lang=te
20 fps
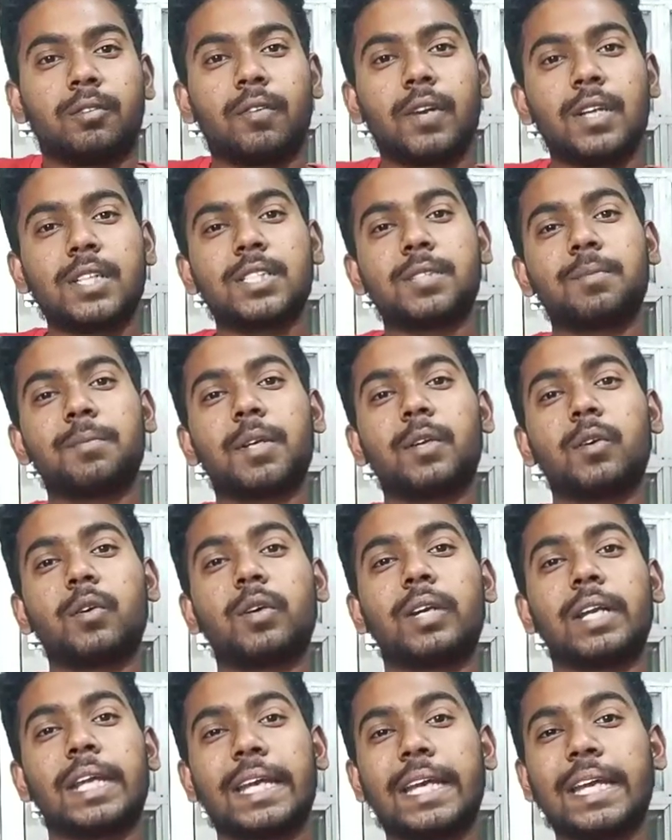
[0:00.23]
ఫ్రెండ్స్ మీరు
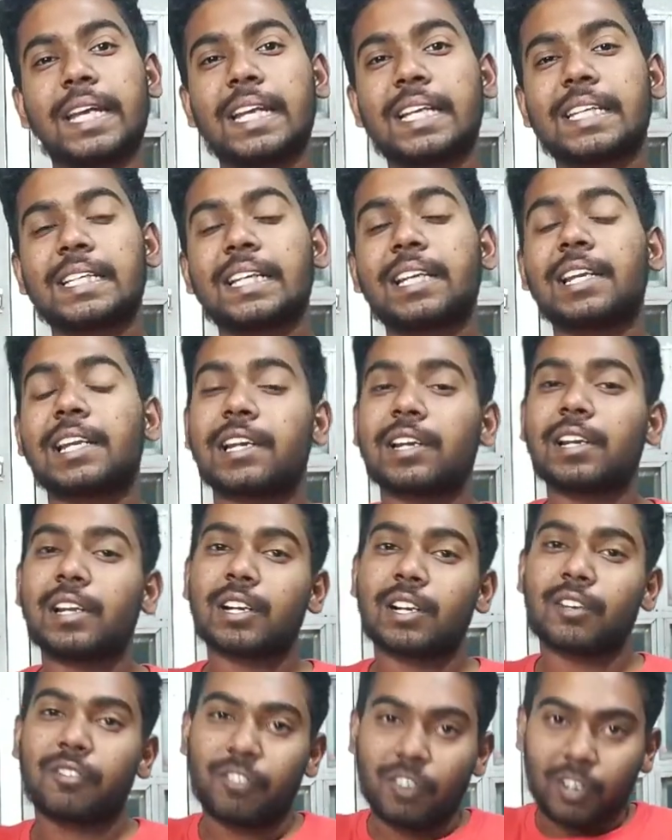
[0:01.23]
టెక్ ఇండస్ట్రీని
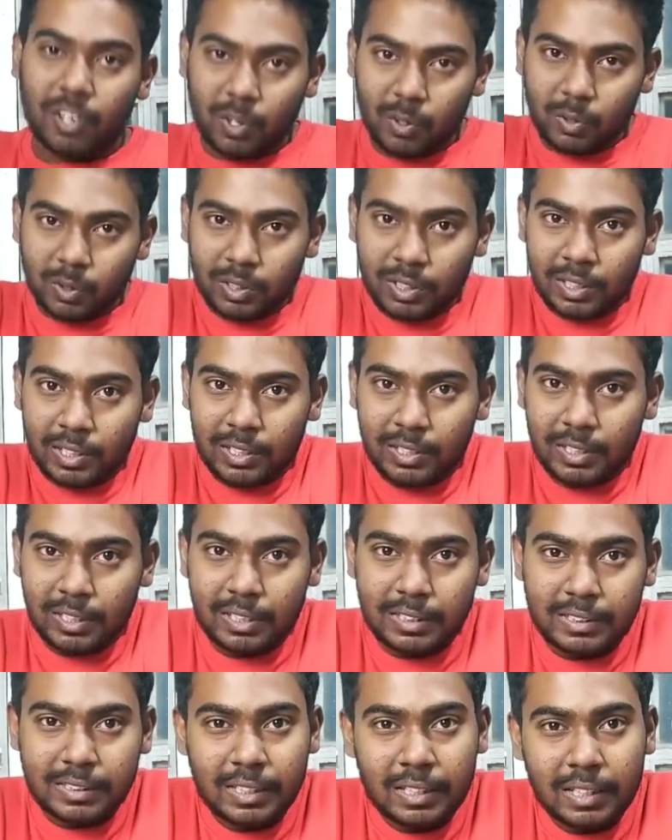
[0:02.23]
రెగ్యులర్గా ఫాలో అవుతున్నట్లయితే
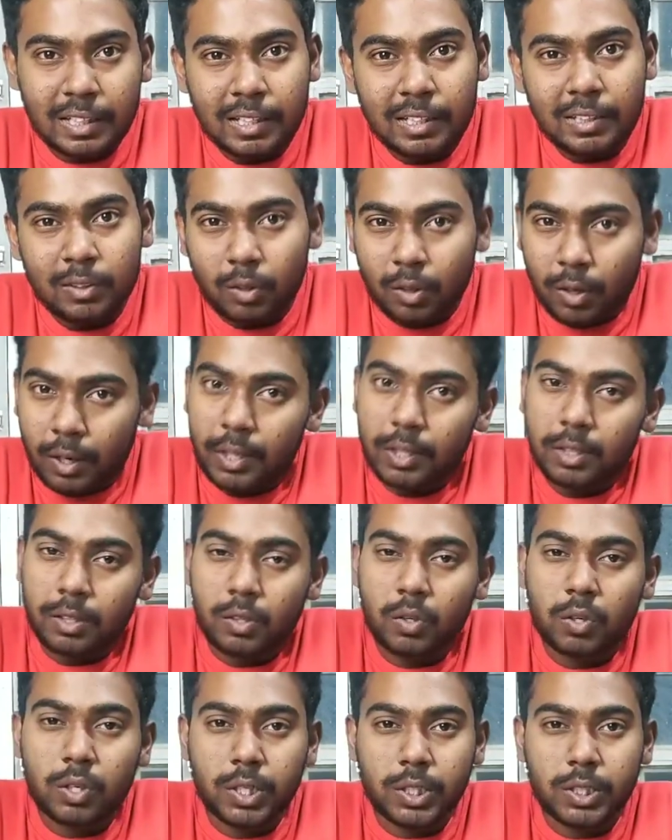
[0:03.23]
ఖచ్చితంగా ఇది ఒకటైతే
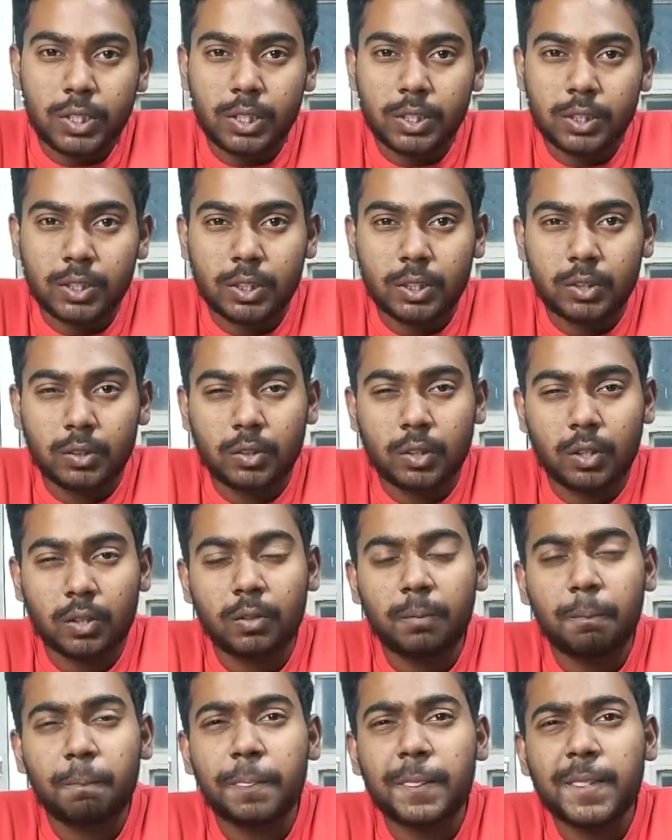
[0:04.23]
నోటీస్ చేసి
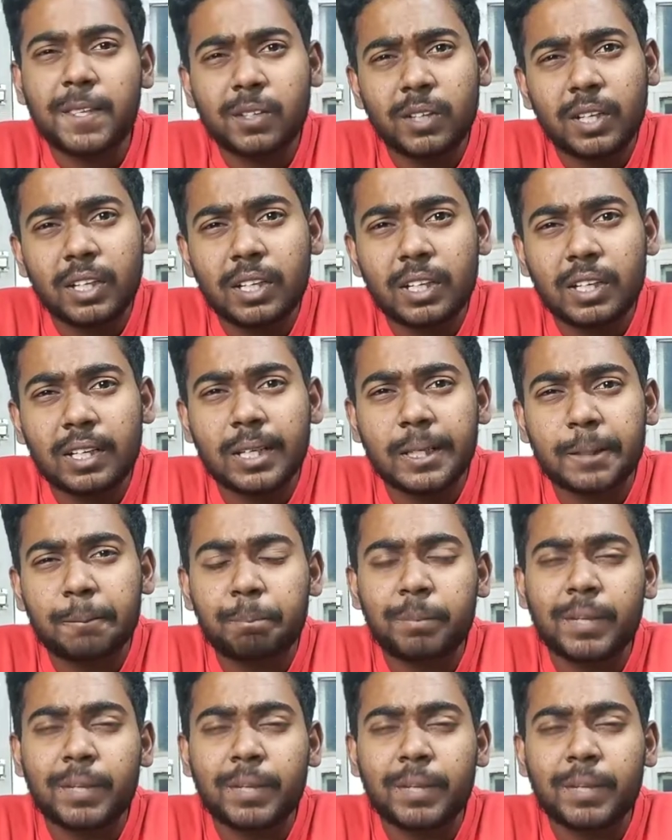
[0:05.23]
ఉంటారు సో ఏంటంటే